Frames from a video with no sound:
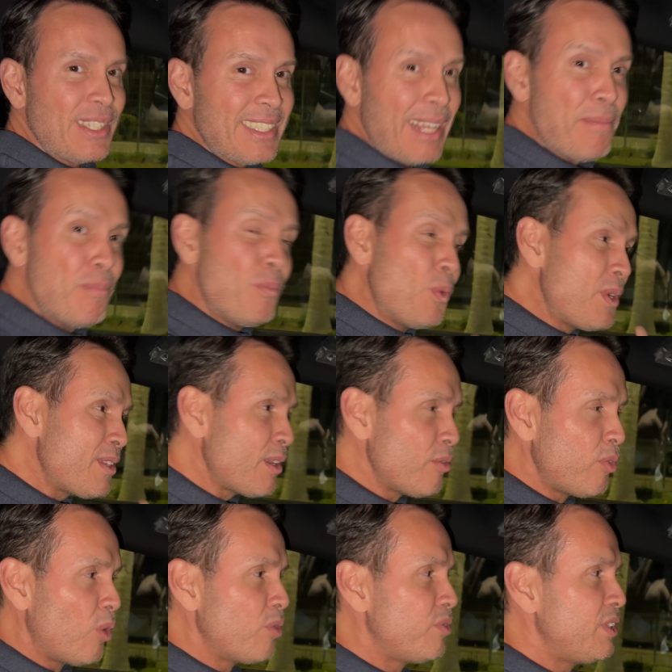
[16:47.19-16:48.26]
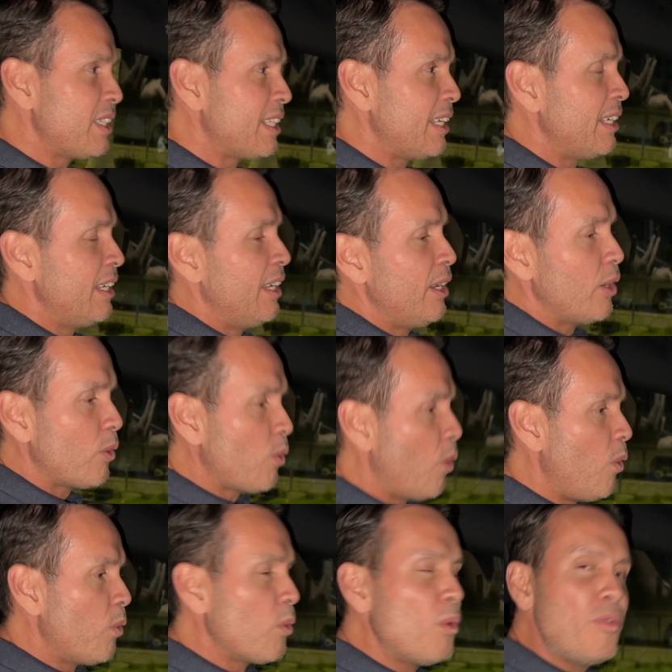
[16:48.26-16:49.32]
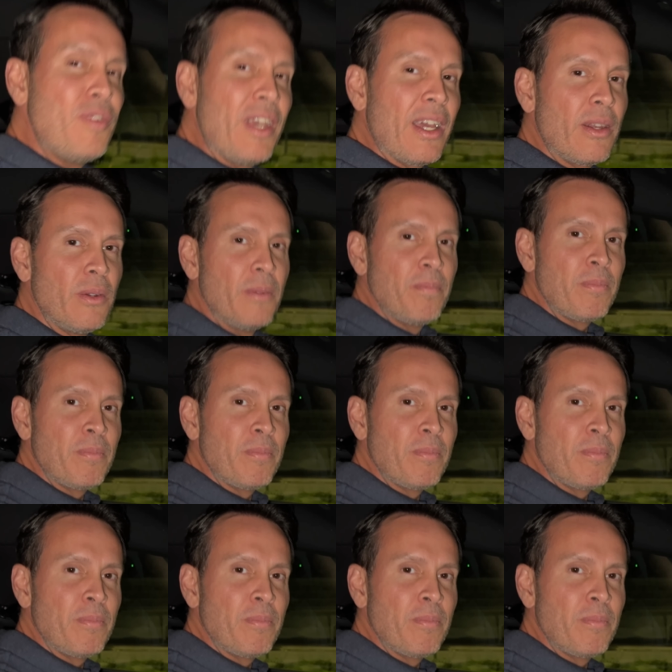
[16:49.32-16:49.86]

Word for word: está muito envolvida com o governo.